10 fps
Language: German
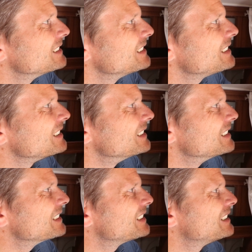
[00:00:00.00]
Äh,
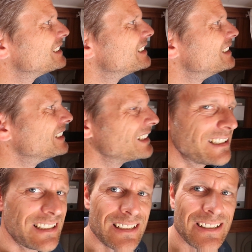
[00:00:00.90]
ja,
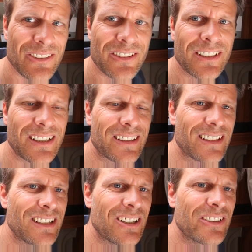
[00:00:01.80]
so sieht das
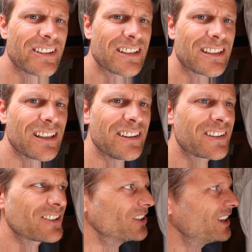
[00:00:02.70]
dann aus.
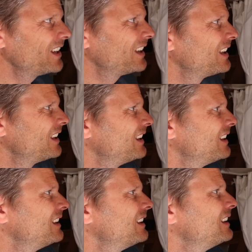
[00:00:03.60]
Ganz toll.
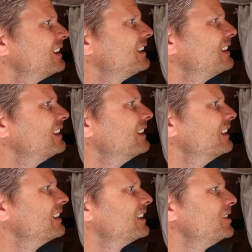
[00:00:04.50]

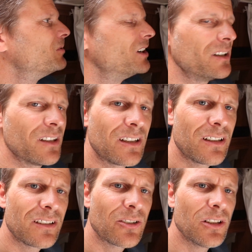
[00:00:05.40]
Äh, immerhin
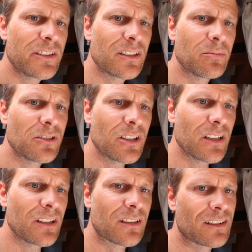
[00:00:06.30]
das Holz nicht beschädigt.